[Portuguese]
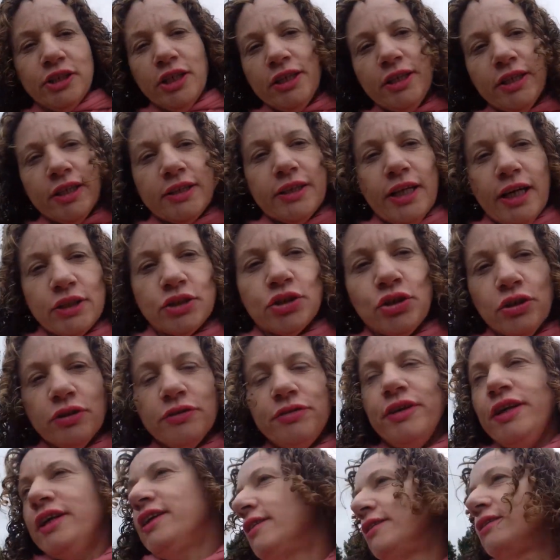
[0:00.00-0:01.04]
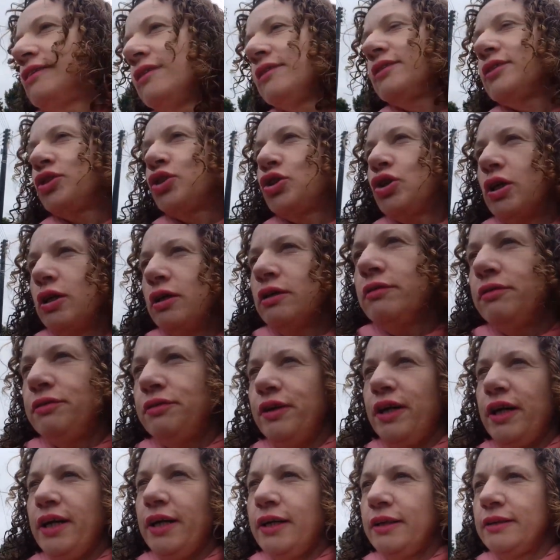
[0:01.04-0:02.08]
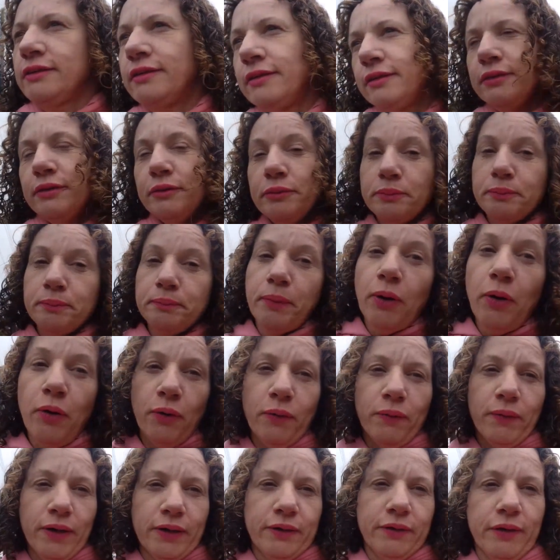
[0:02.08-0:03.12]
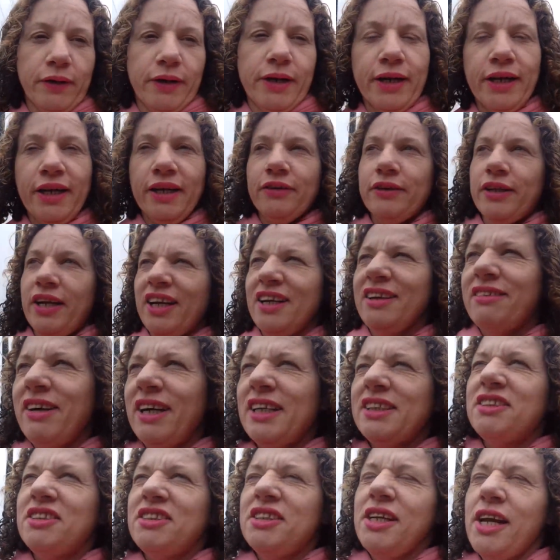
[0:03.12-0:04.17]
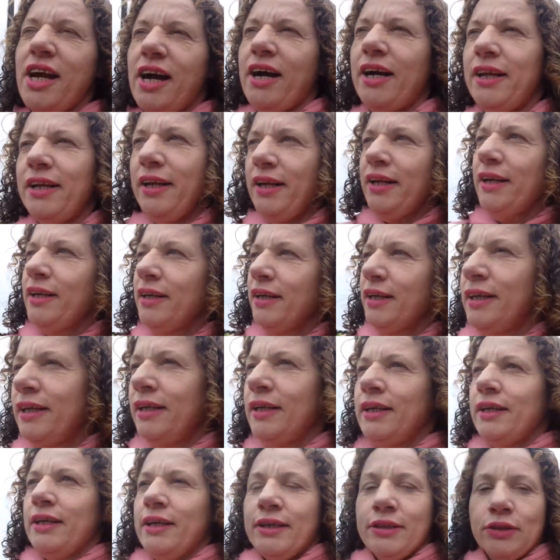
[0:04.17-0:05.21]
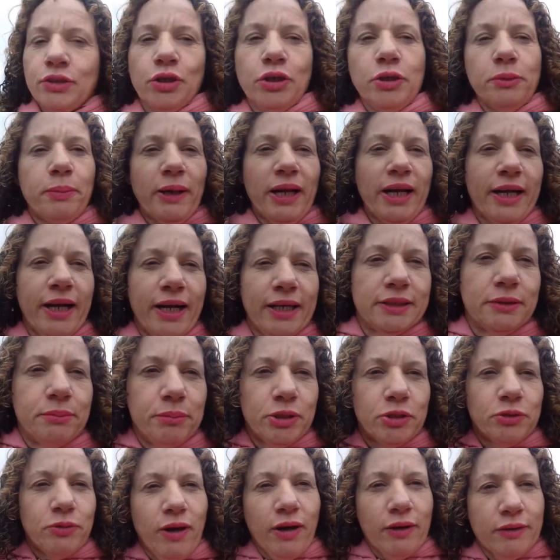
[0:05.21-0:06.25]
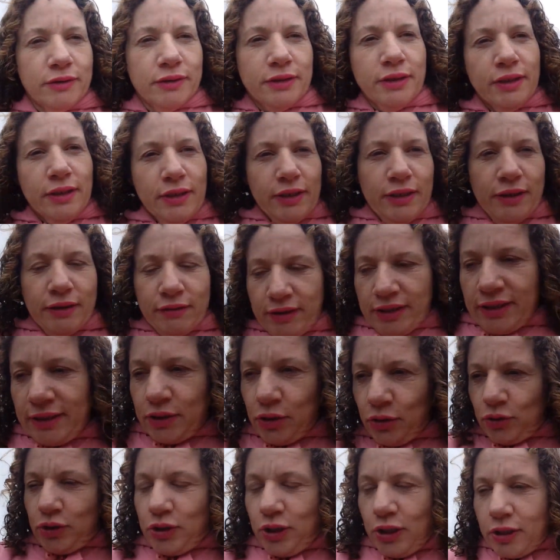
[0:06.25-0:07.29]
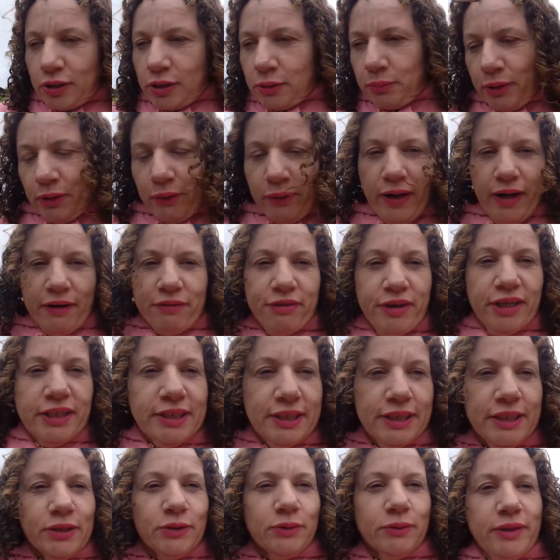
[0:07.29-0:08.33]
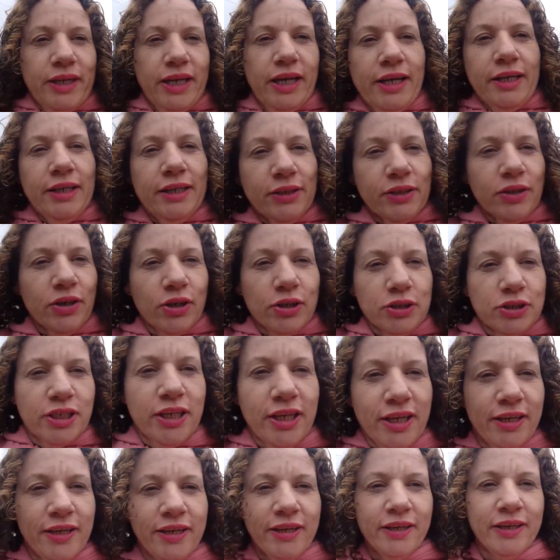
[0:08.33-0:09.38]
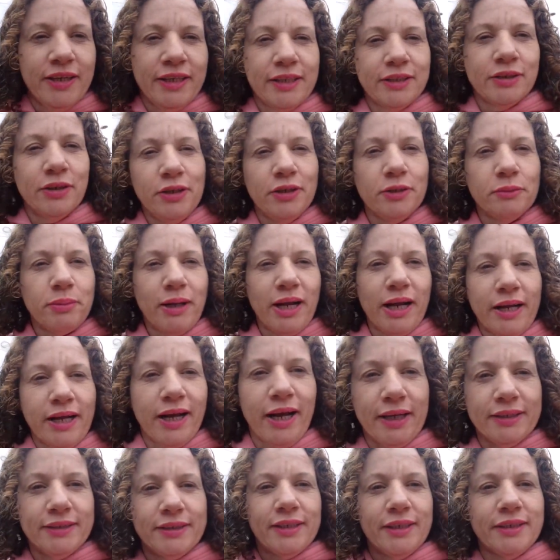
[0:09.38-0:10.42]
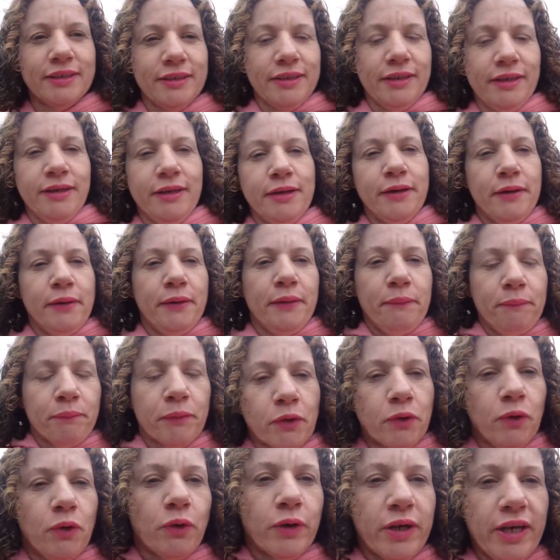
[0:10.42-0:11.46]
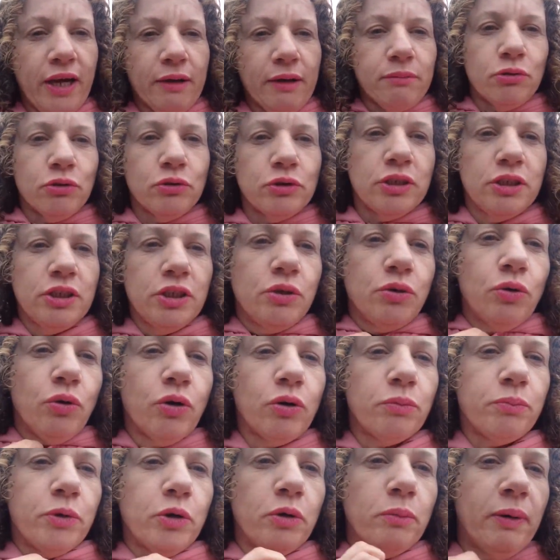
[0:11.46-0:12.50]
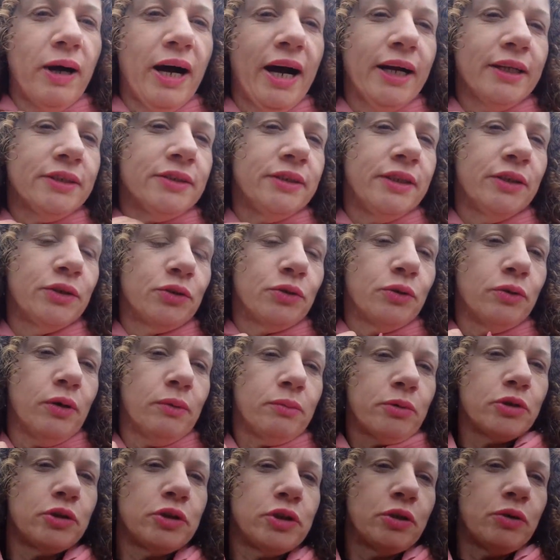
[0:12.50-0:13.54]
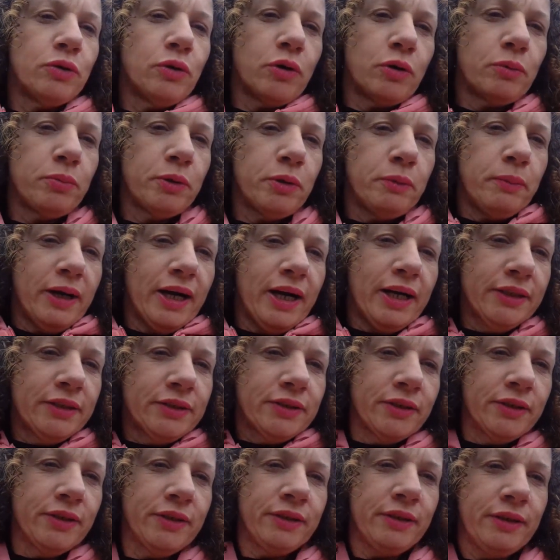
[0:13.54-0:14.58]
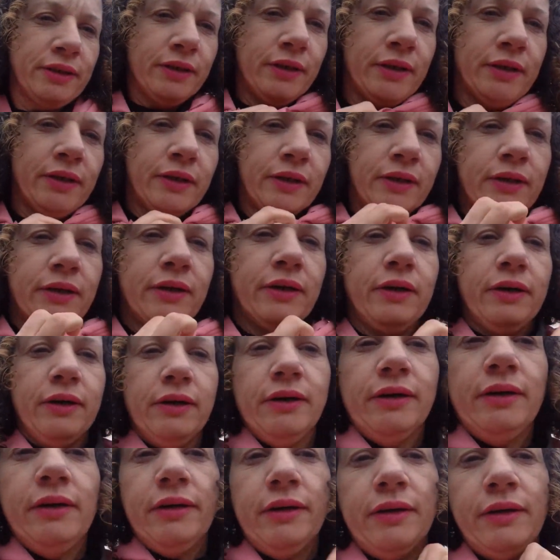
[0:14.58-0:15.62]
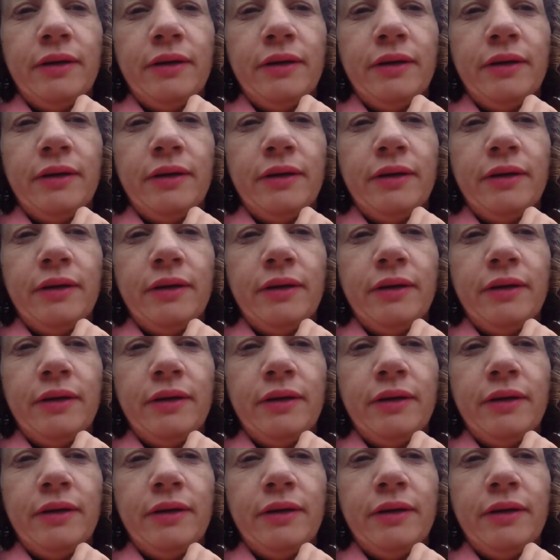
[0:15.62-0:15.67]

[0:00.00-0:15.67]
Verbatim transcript: Ainda tá chovendo. Chovendo um pouco agora, né? Eu creio que vai estiar, né? Tô indo pra casa, pessoal. Esperando seu tio tomar um cafezinho com ele hoje. Tô indo pra casa. Coloquei a blusa de couro por baixo, né? Eu tô com a blusa de couro por baixo. Ó.